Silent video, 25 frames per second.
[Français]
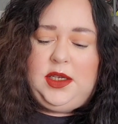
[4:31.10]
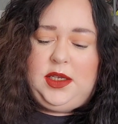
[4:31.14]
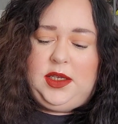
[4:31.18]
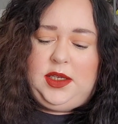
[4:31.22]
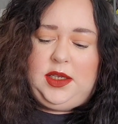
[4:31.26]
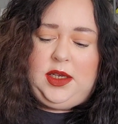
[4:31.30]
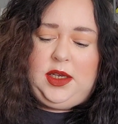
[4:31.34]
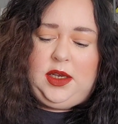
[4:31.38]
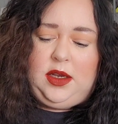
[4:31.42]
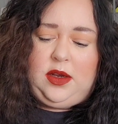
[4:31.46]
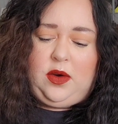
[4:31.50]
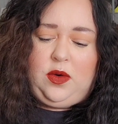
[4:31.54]

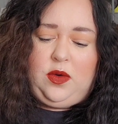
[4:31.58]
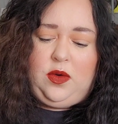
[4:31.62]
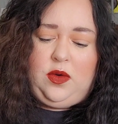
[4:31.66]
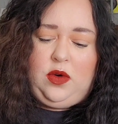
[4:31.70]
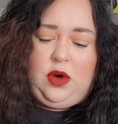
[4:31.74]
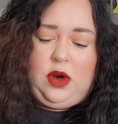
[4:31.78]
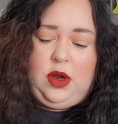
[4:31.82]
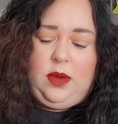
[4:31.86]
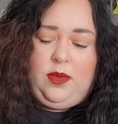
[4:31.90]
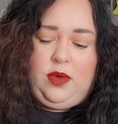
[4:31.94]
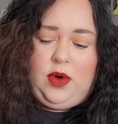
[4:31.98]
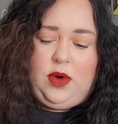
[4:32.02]
C'est en
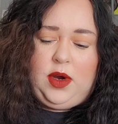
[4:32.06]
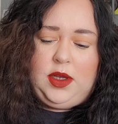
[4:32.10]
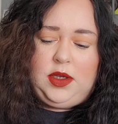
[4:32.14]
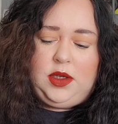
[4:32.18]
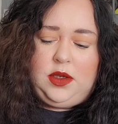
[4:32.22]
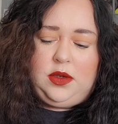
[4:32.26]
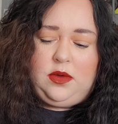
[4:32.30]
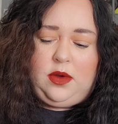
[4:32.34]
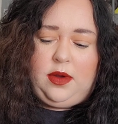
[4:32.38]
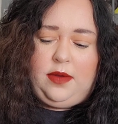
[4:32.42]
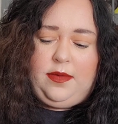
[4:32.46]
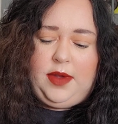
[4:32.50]

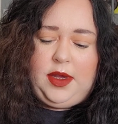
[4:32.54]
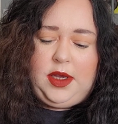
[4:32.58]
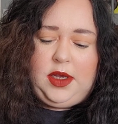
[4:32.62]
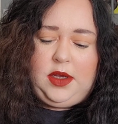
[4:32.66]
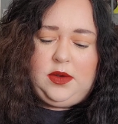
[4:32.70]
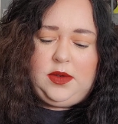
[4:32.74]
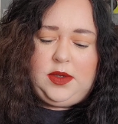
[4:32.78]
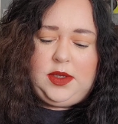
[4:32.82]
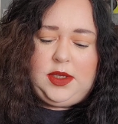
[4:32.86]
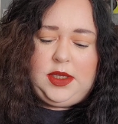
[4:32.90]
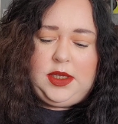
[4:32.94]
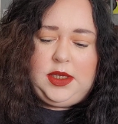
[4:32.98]
collaboration
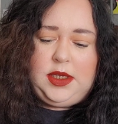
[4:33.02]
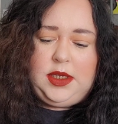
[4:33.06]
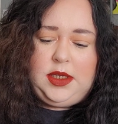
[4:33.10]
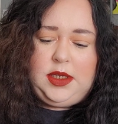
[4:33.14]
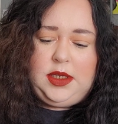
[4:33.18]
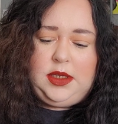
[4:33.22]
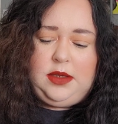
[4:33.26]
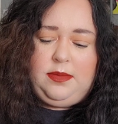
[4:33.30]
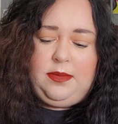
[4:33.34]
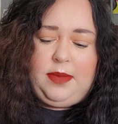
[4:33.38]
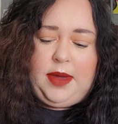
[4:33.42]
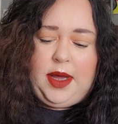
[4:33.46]
avec euh,
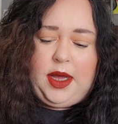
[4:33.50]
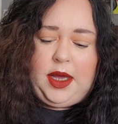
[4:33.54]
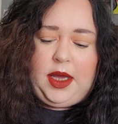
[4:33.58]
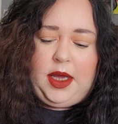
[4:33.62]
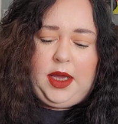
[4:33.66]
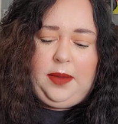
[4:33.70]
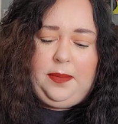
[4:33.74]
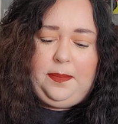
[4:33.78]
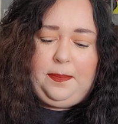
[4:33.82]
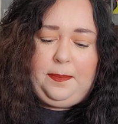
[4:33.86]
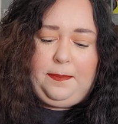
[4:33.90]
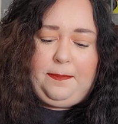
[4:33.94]
Stacy
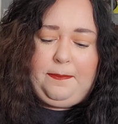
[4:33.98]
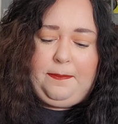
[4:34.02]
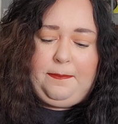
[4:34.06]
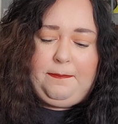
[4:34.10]
Marie.